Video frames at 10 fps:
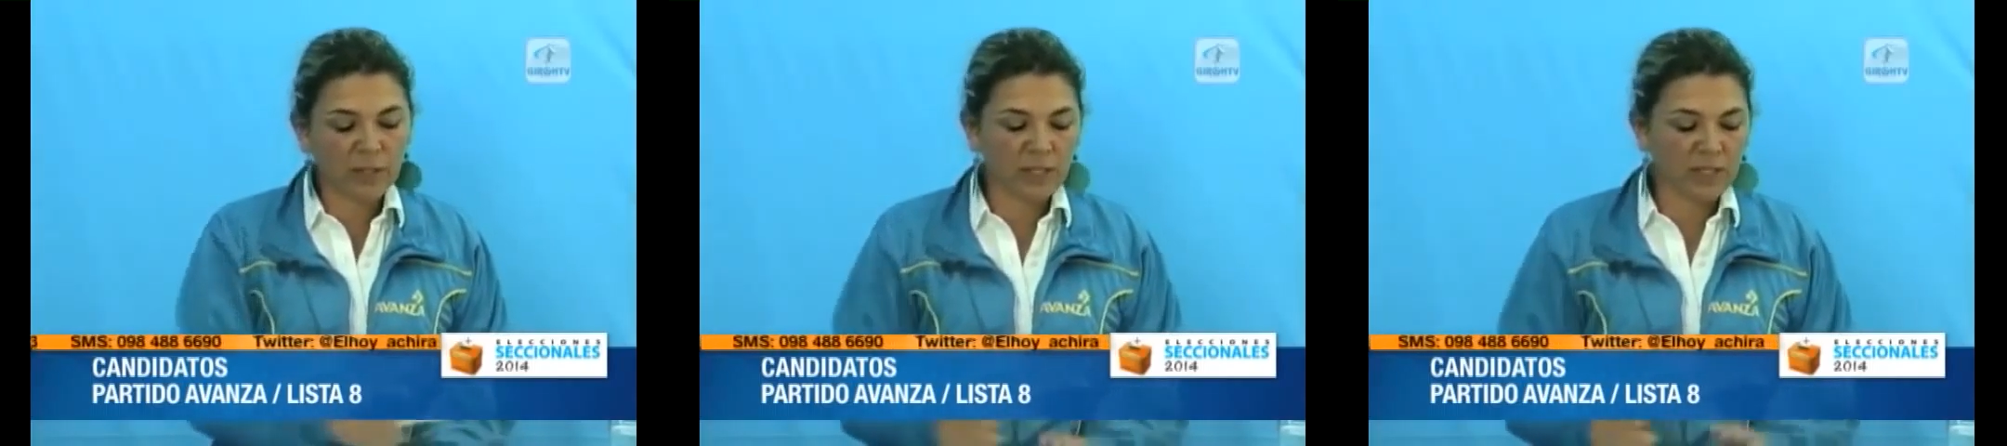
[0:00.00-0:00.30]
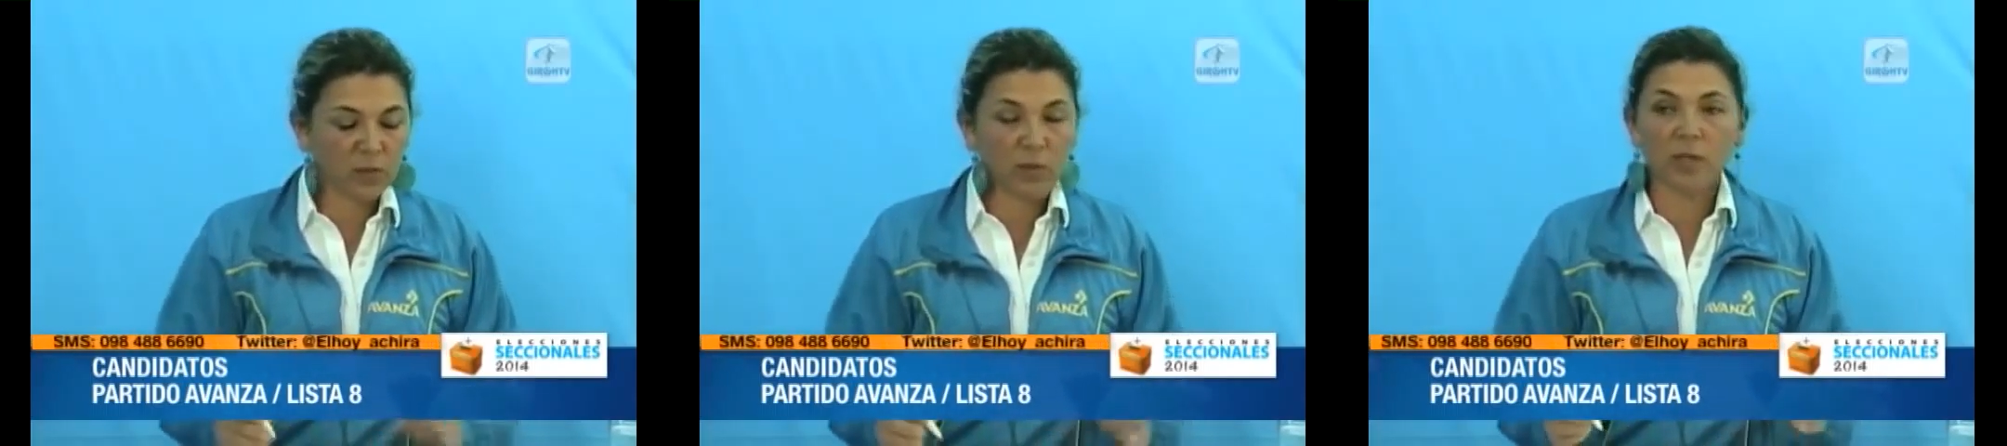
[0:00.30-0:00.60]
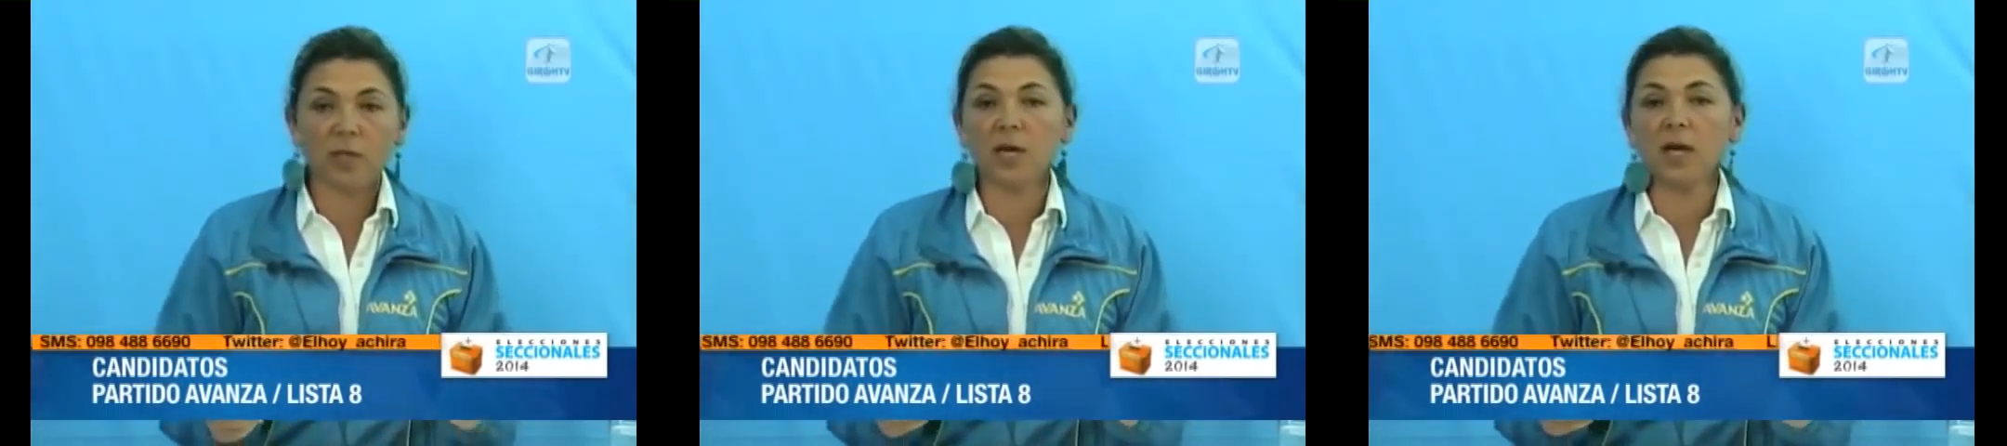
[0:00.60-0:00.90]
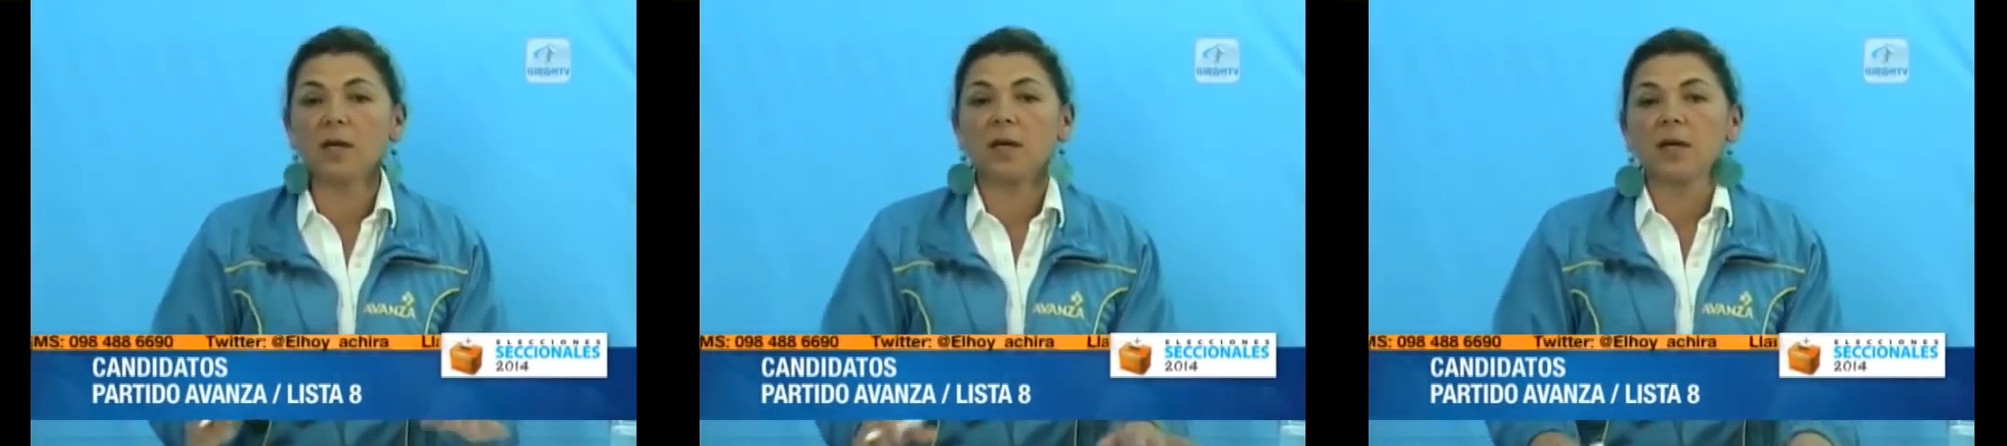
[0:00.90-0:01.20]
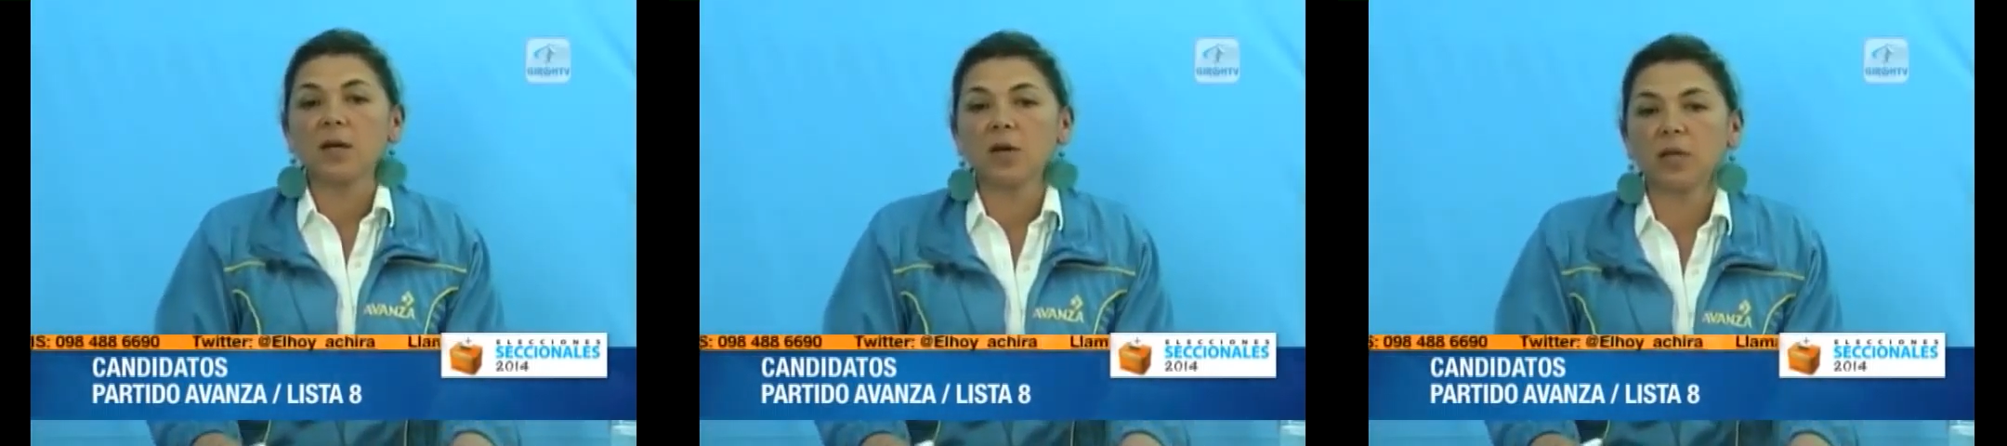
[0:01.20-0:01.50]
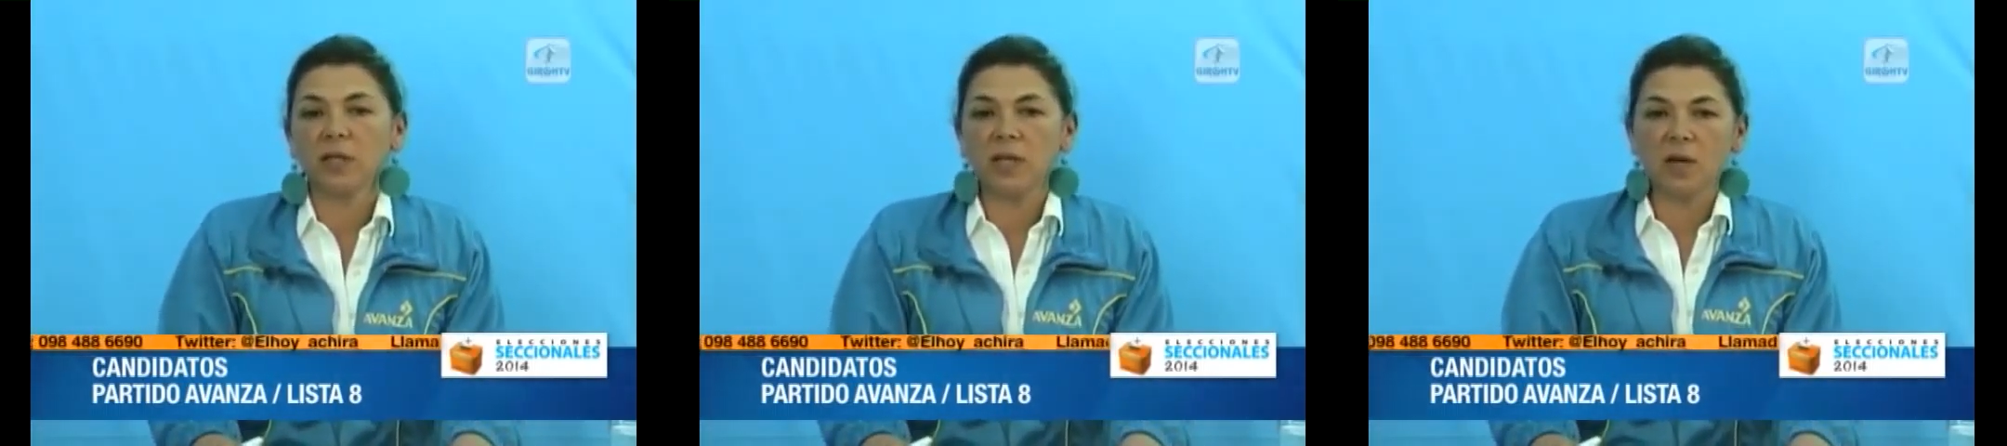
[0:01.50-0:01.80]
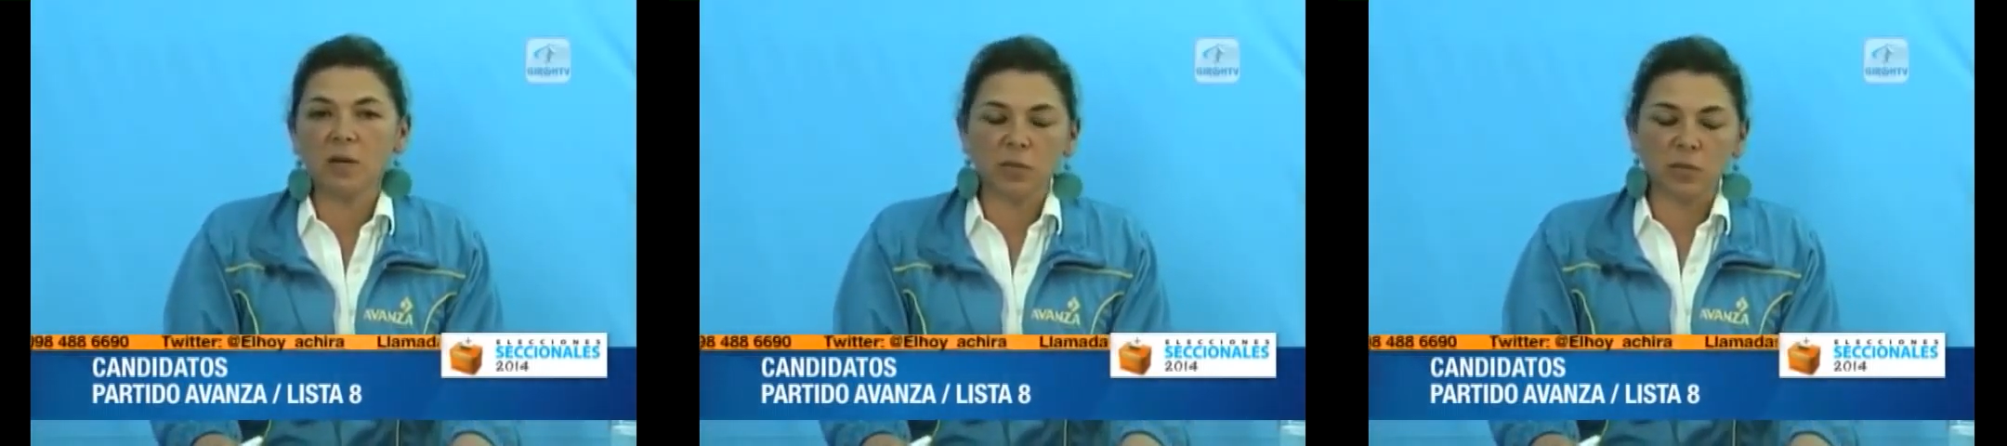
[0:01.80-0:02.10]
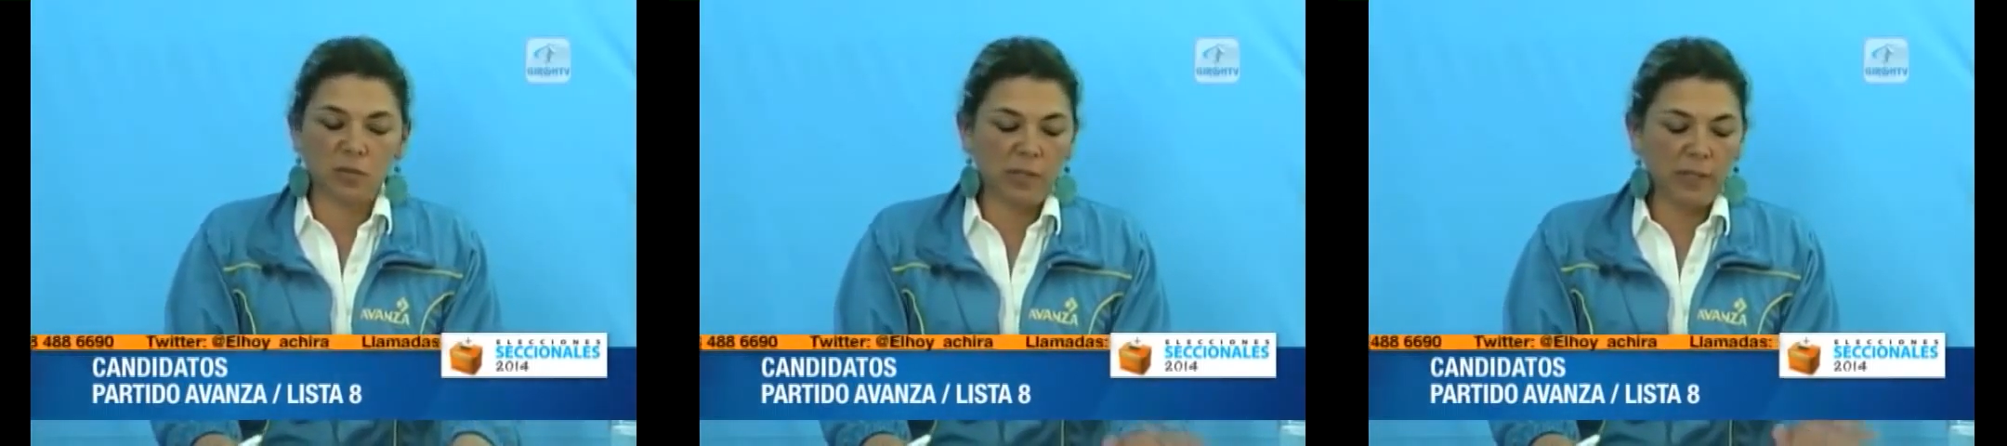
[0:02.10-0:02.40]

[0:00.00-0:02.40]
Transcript: a la ciudadanía lo que teníamos